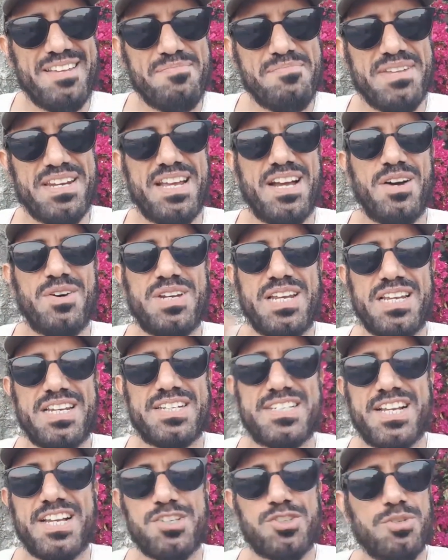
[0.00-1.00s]
من هؤلاء
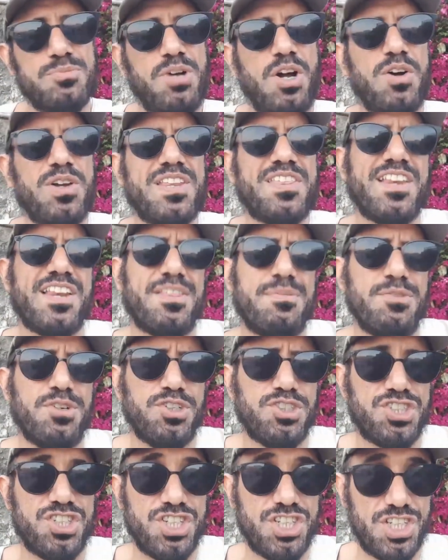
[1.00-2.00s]
الأشخاص هم حوالي
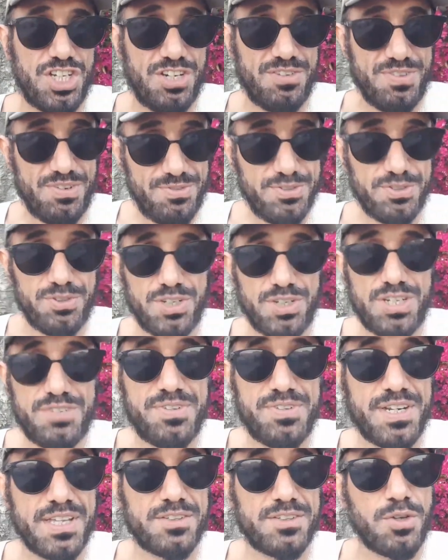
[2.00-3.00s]
320 اللي في الفندق اللي في
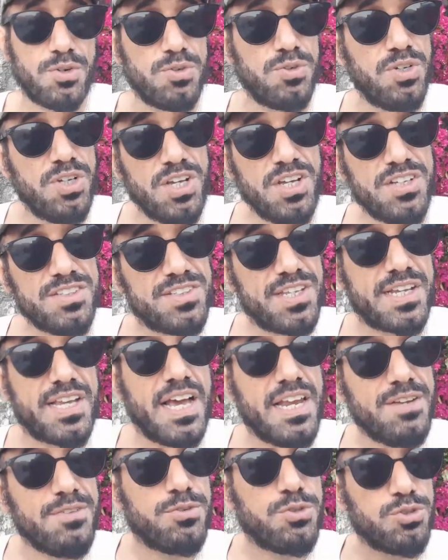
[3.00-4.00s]
الرياض ترى
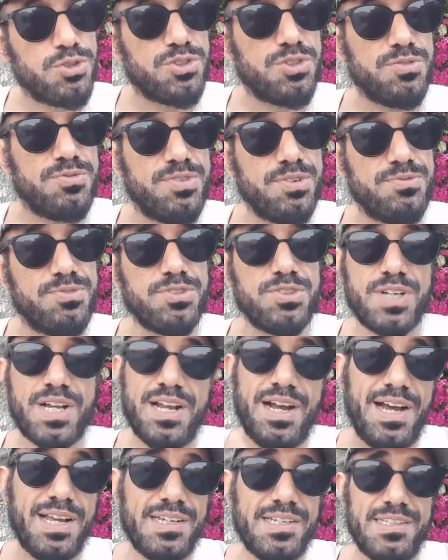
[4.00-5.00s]
تكاليف وجودهم في الفندق
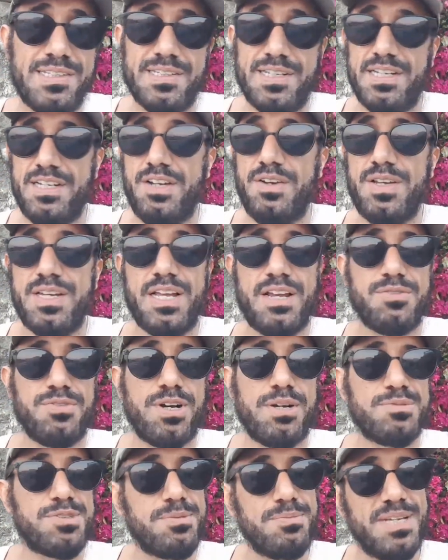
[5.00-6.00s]
غالي يعني حوالي
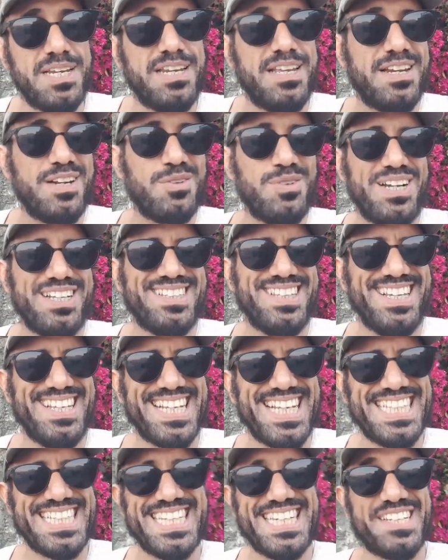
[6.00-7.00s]
1500 ليلة الواحدة يعني
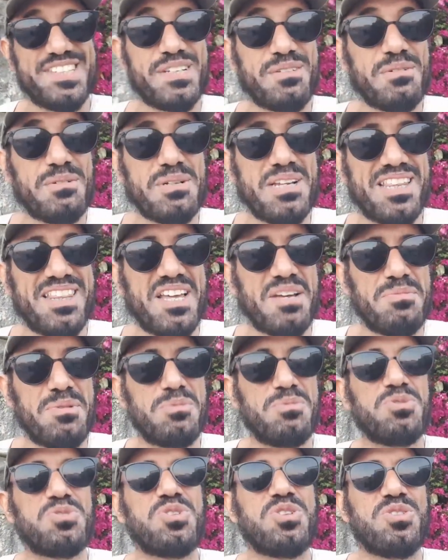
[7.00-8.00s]
قاعدين نخسر مبالغ ضخمة
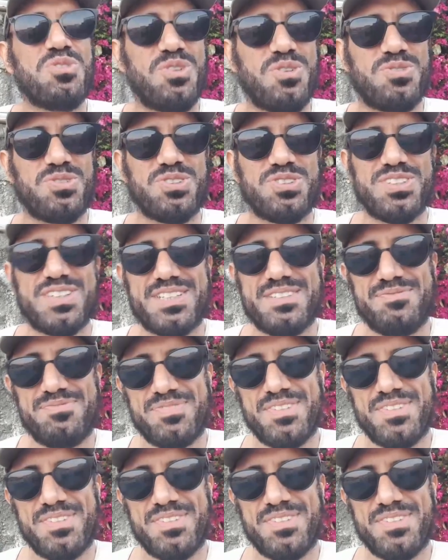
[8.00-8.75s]
بوجودهم في الفندق